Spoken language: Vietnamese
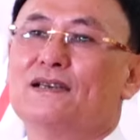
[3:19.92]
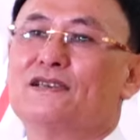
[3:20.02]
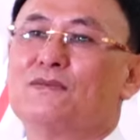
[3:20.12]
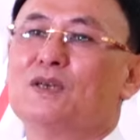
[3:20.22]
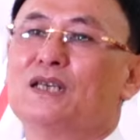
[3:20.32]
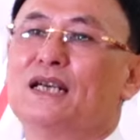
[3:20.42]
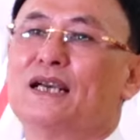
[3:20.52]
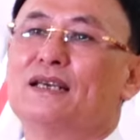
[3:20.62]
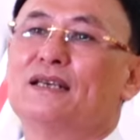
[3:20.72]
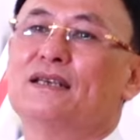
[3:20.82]
hiện xây dựng
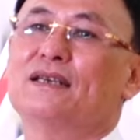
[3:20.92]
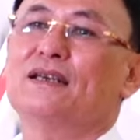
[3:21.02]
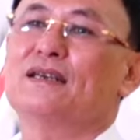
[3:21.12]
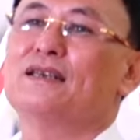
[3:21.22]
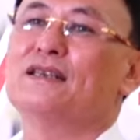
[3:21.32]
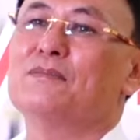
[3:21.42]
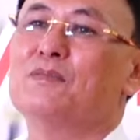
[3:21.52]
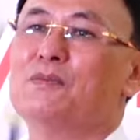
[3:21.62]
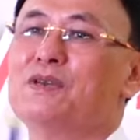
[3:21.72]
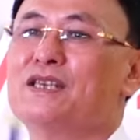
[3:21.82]
xã nông thôn mới kiểu
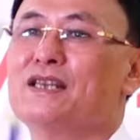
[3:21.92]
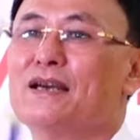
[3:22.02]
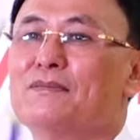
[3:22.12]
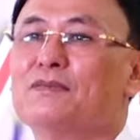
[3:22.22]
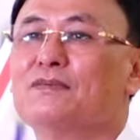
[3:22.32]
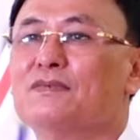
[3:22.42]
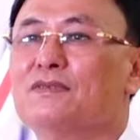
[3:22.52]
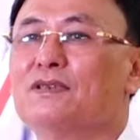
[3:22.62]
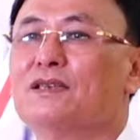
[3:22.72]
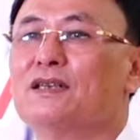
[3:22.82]
mẫu tại xã An
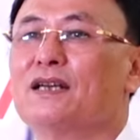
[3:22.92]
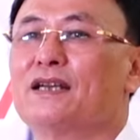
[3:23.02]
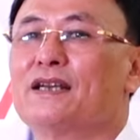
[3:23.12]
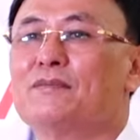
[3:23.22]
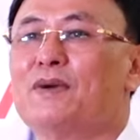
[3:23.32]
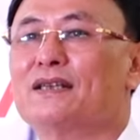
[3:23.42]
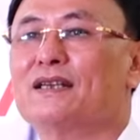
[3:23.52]
Đồng do Ban